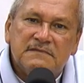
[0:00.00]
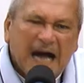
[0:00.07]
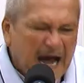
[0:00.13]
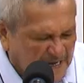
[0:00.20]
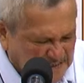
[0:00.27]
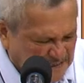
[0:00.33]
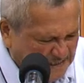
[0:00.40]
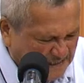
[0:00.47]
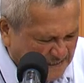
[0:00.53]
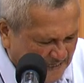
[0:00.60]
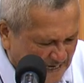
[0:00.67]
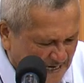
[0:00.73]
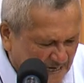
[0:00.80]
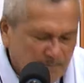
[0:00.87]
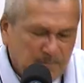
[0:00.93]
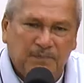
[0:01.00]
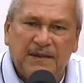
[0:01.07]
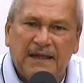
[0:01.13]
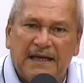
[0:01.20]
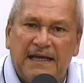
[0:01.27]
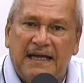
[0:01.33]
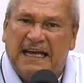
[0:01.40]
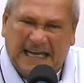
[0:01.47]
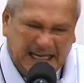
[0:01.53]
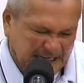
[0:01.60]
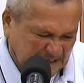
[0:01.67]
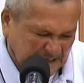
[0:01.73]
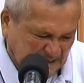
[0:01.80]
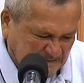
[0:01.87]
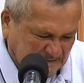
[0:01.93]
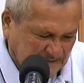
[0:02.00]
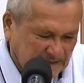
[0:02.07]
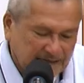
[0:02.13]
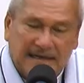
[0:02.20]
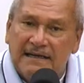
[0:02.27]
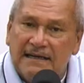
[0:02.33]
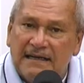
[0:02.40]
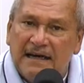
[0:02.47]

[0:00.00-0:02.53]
así sea gerente,